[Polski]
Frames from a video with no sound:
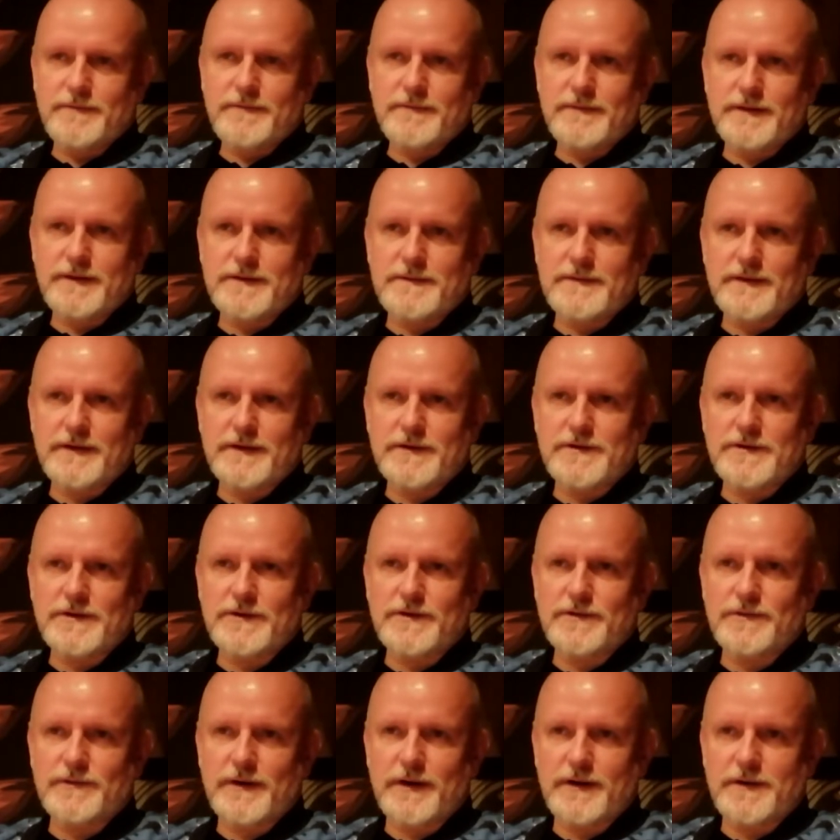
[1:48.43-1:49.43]
w tak zwanych
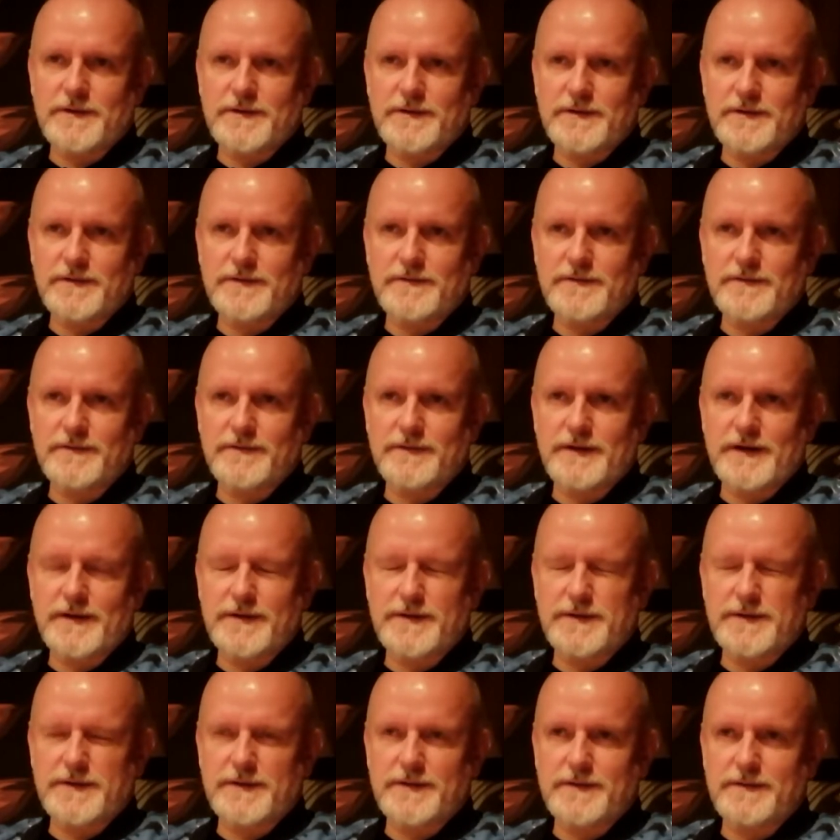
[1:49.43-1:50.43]
sieciówkach, czyli w,
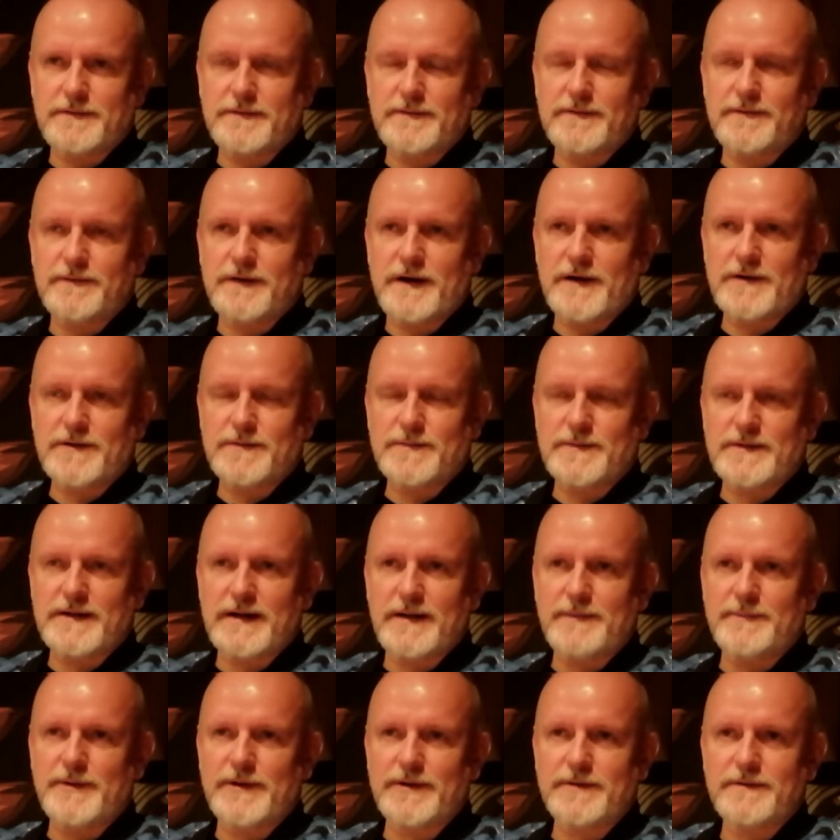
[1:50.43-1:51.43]
każdych, w każdym no
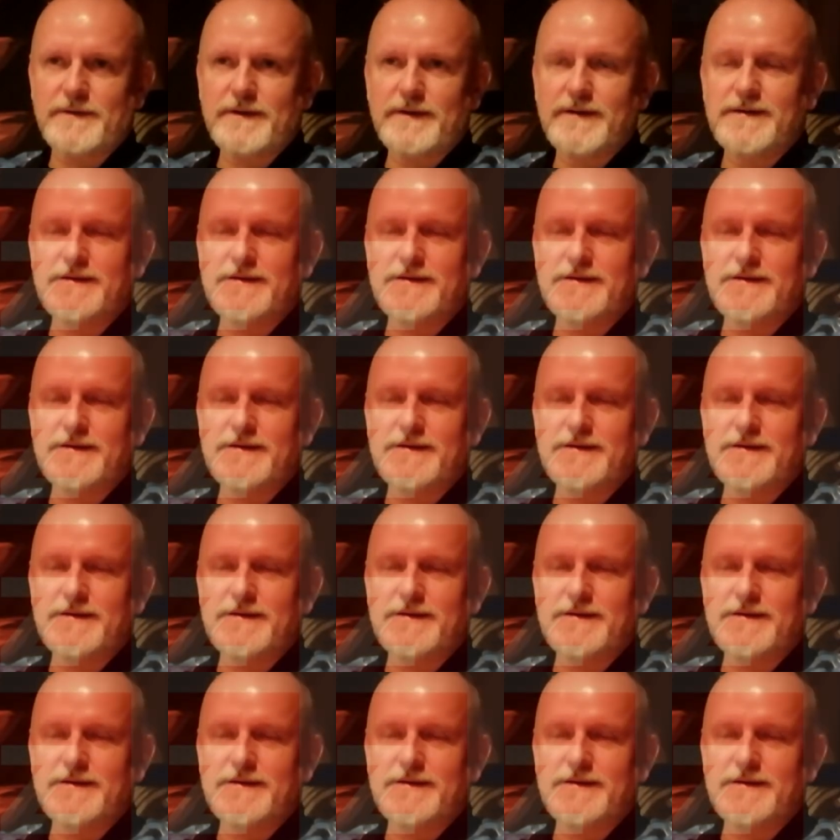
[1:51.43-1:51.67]
sklepie za